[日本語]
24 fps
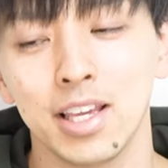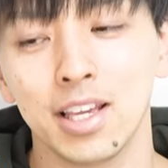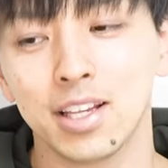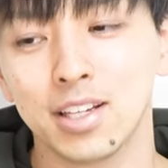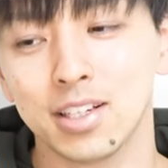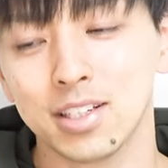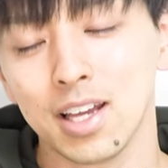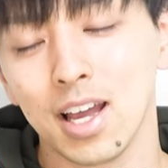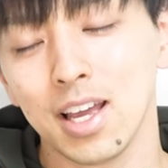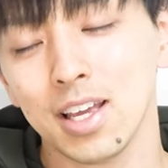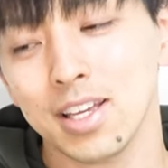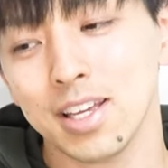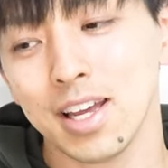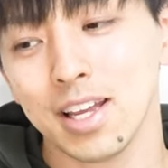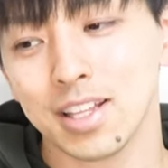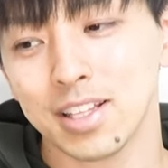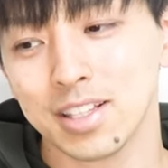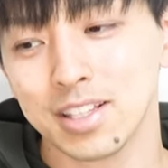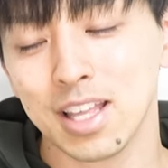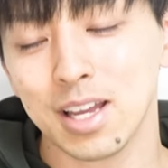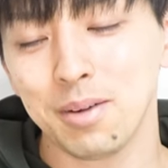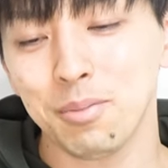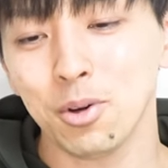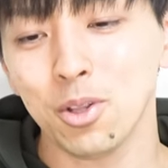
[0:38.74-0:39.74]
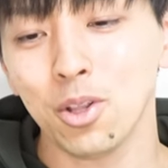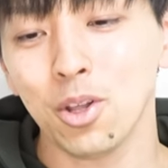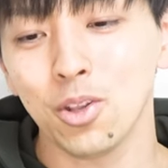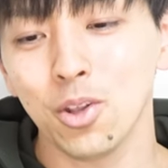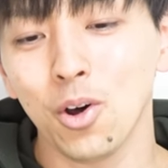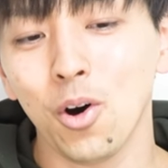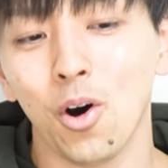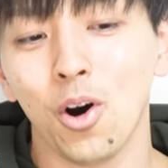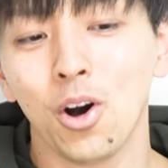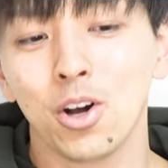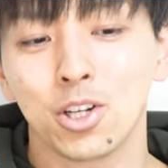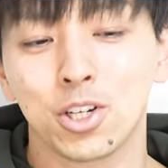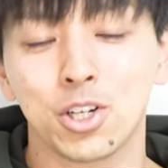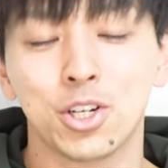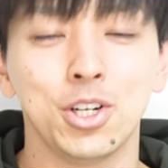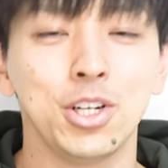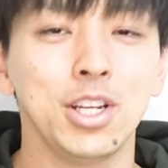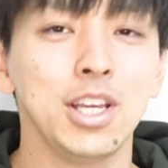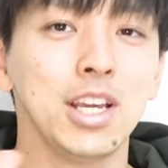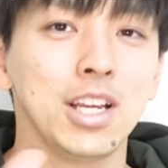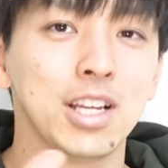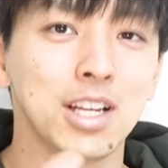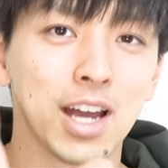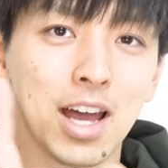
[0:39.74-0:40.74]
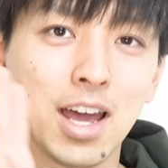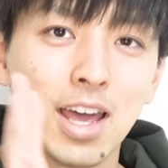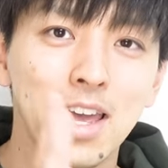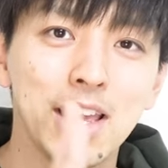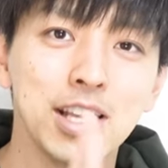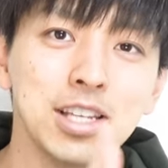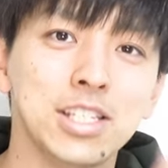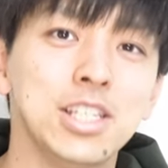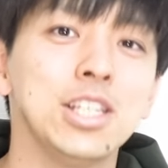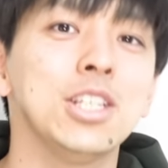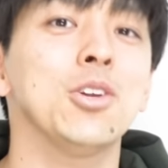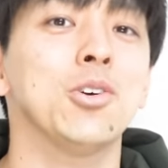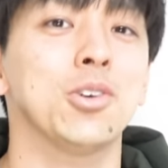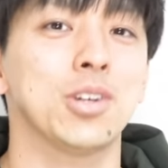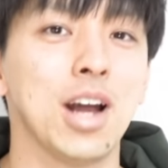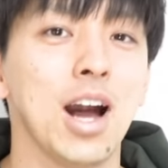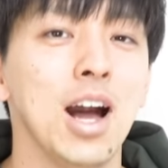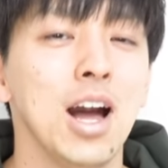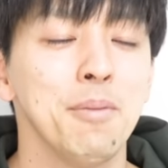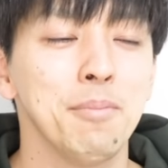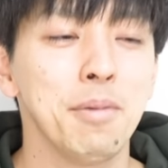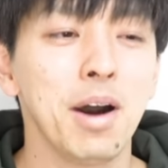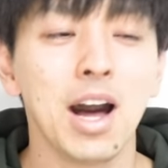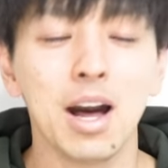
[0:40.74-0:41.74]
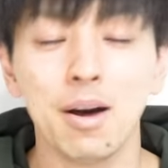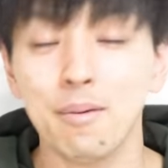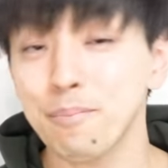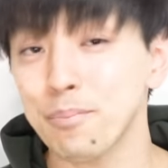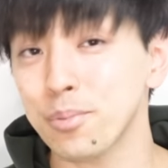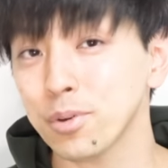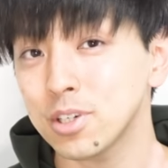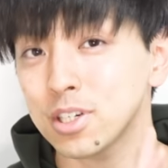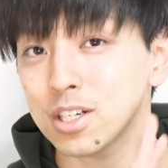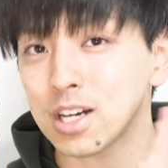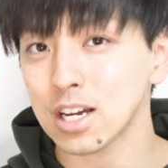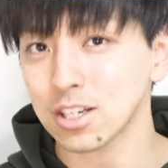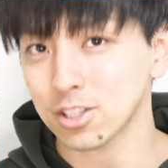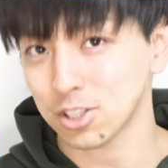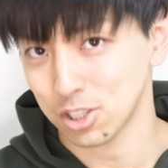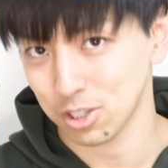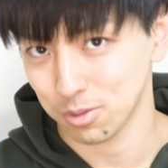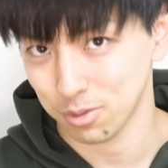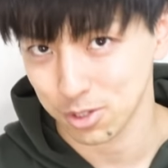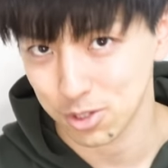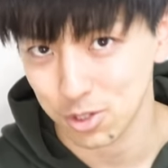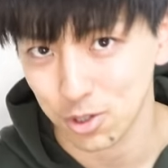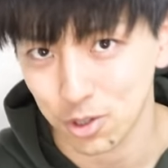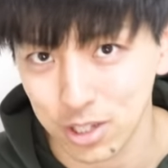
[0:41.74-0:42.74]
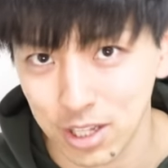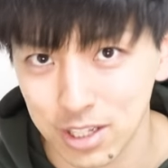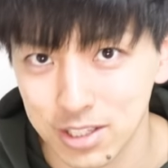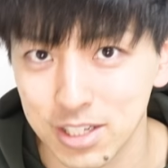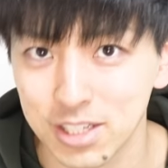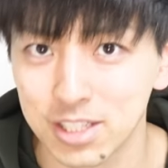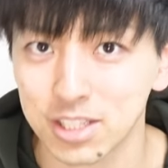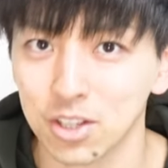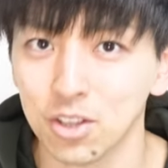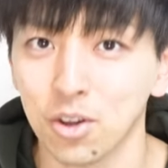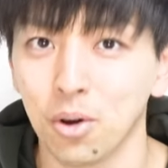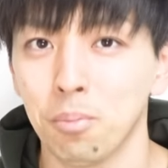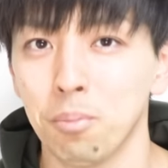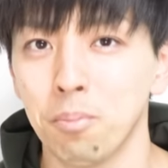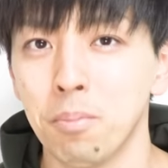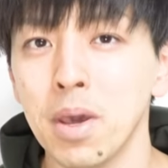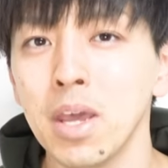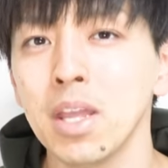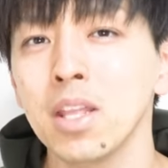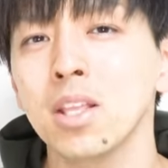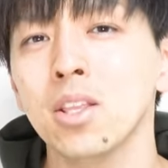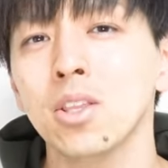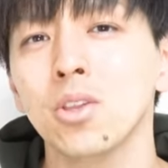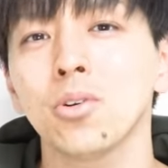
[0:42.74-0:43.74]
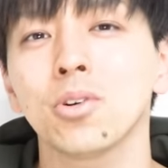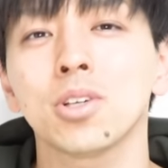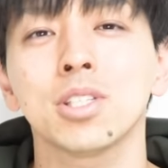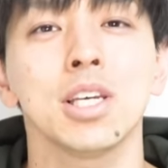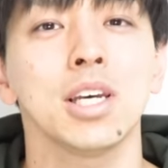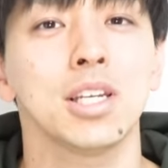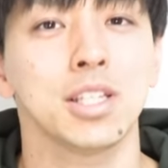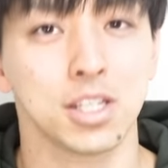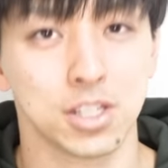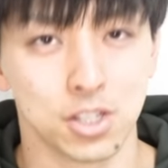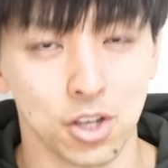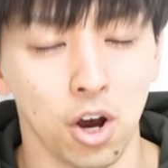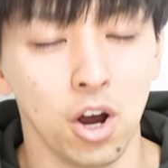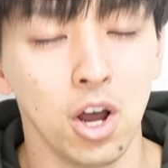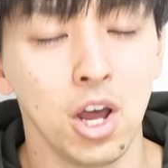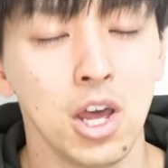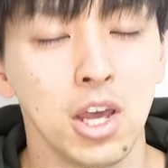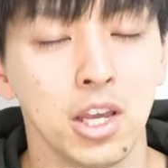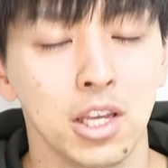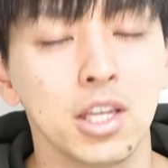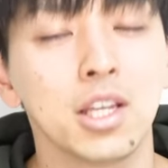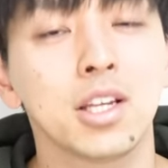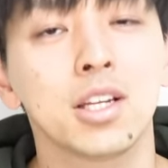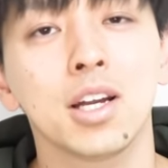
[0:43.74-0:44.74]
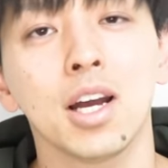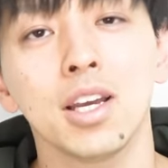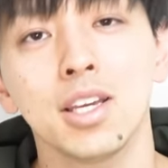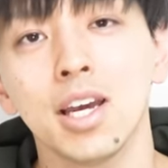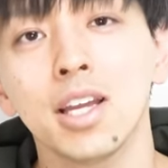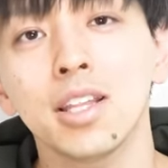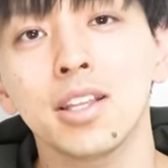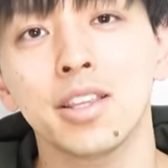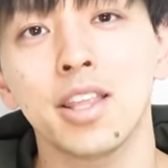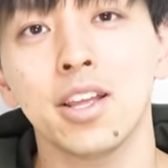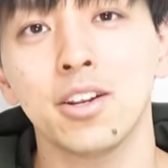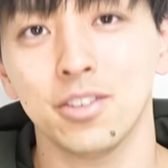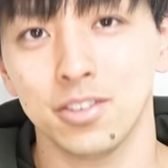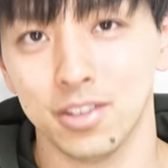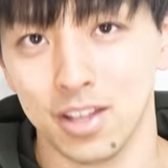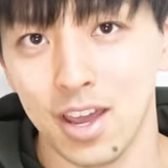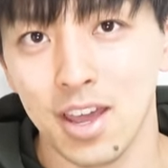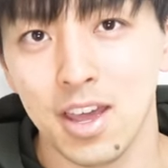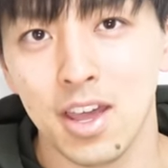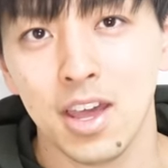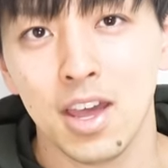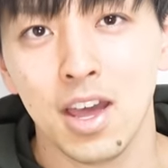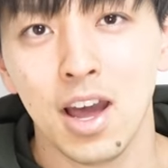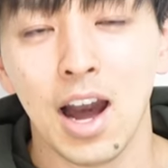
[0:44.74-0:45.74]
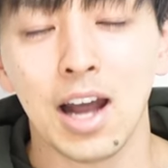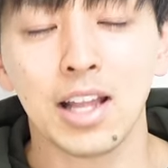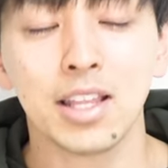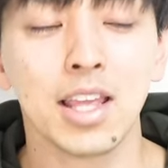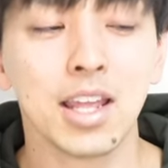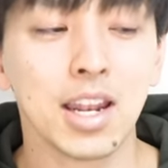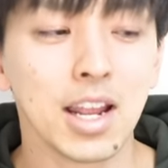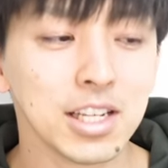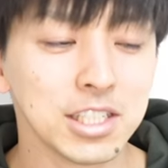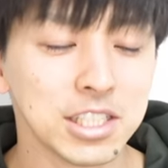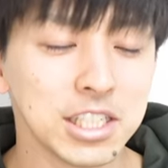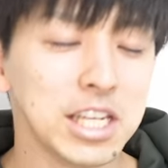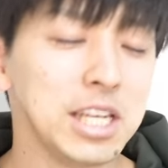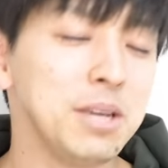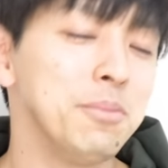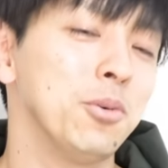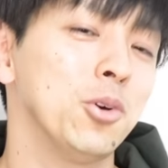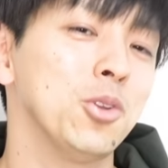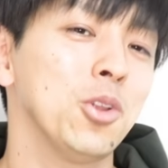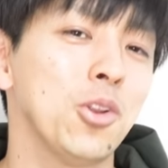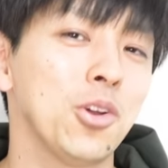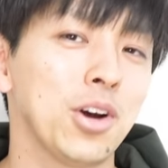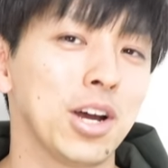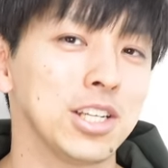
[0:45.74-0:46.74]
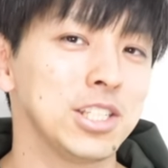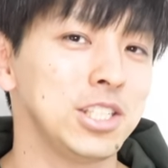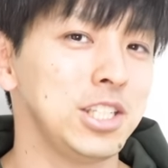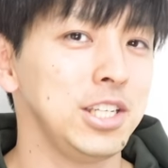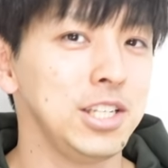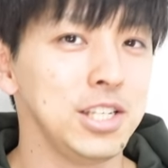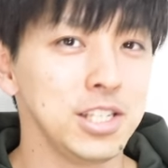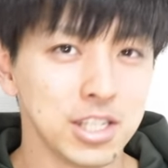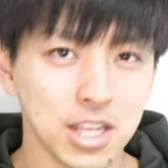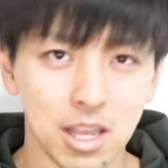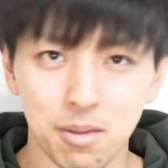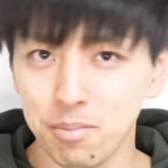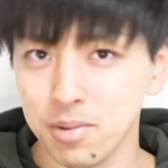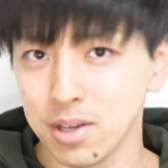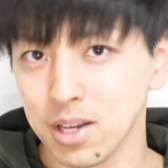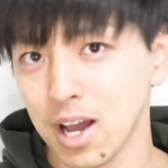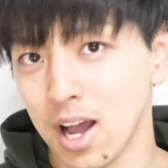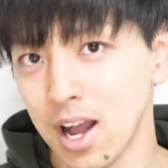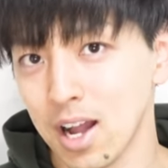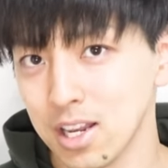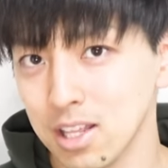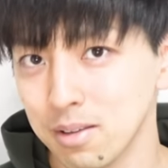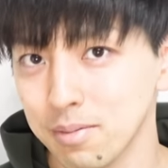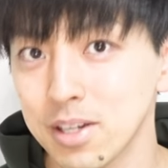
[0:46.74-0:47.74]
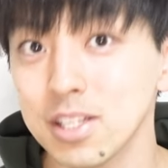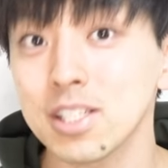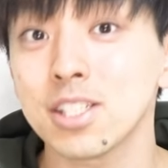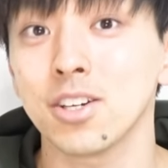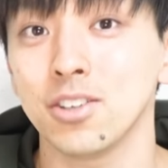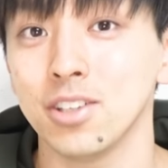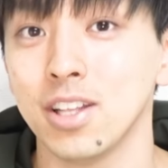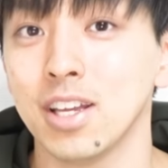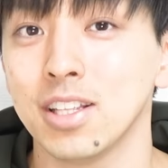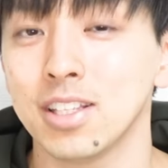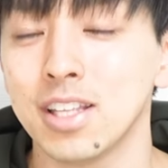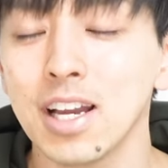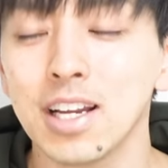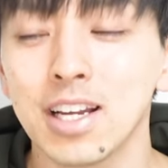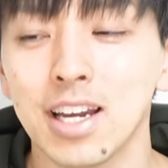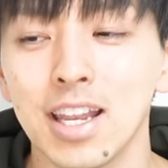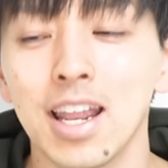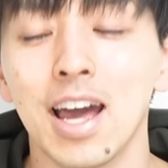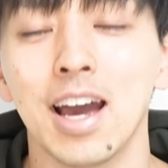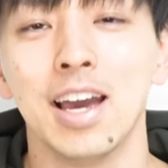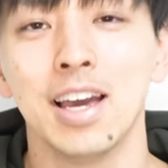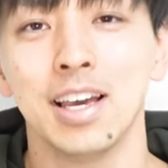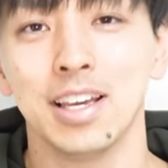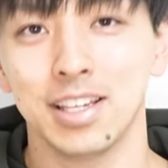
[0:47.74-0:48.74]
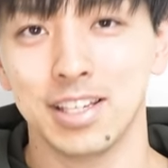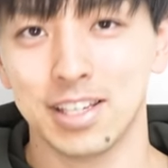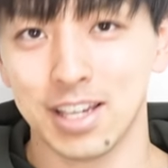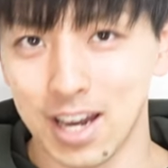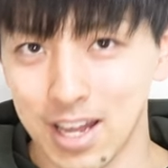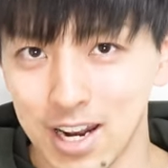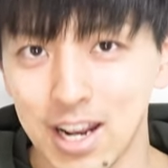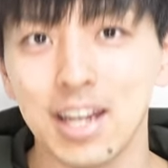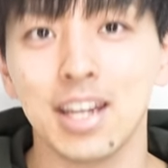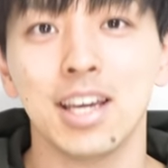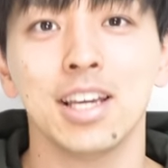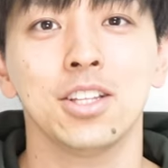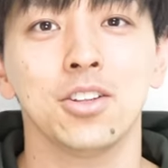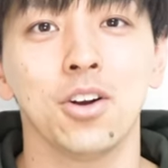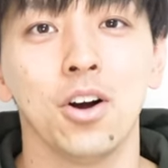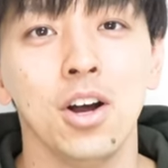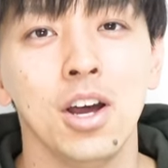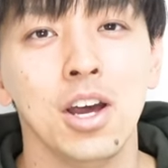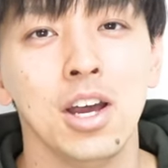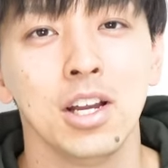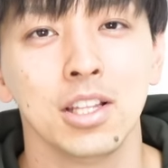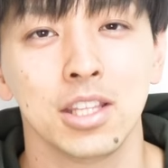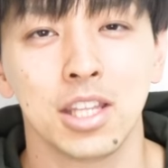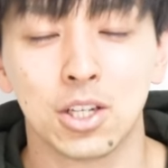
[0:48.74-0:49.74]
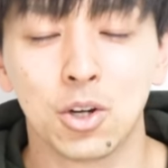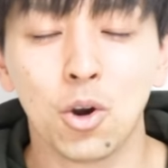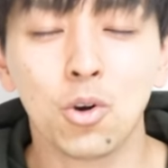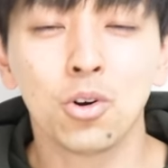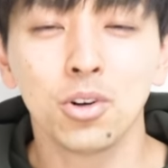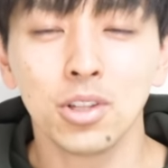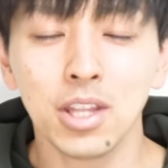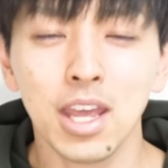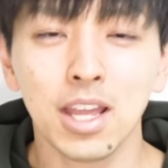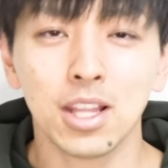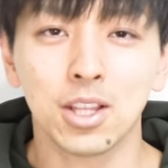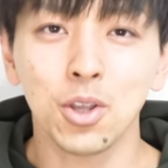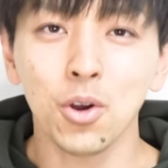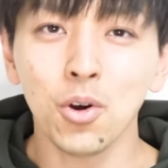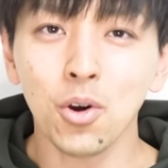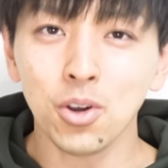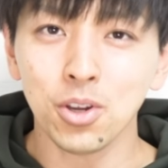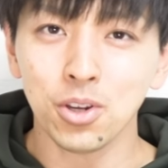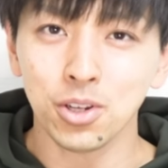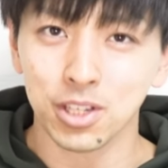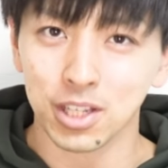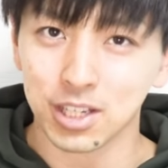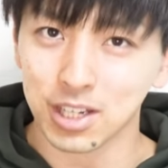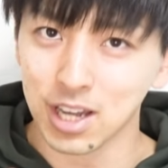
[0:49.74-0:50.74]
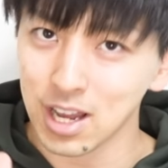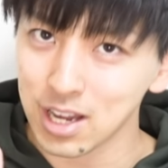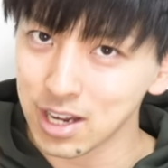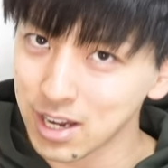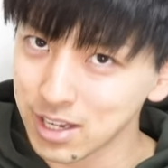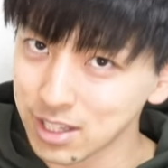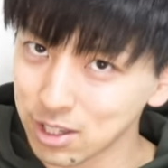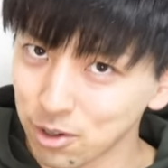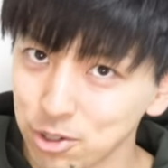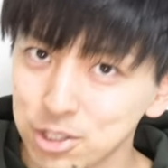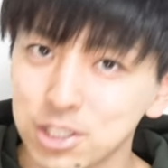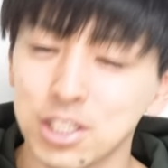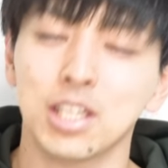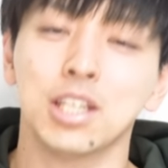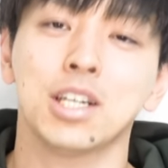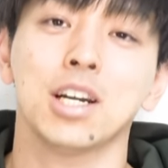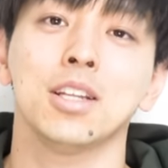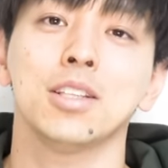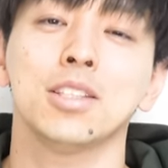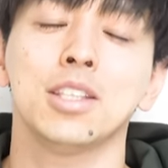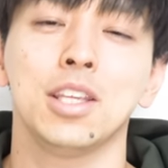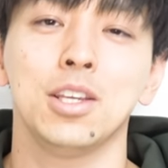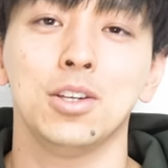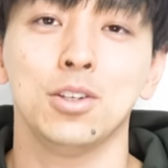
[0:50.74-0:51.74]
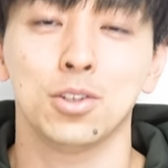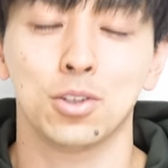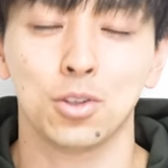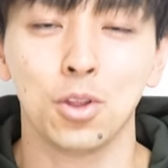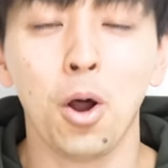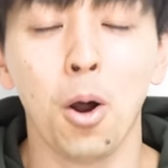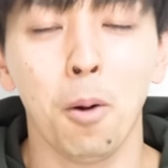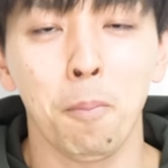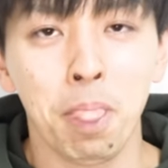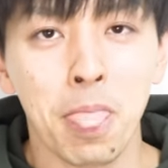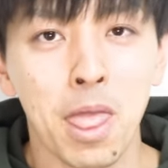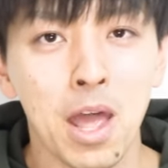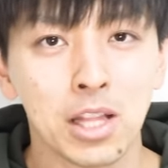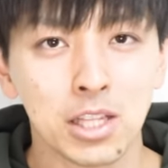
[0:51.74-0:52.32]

一回やったものの繰り返しとか、反復学習もそうなんですけど、めんどくさいんですよ。一回やってるんで。新しいもののが新鮮味がありますよね。だからやらないと。で、ここでどういうふうに考えてほしいかっていうと、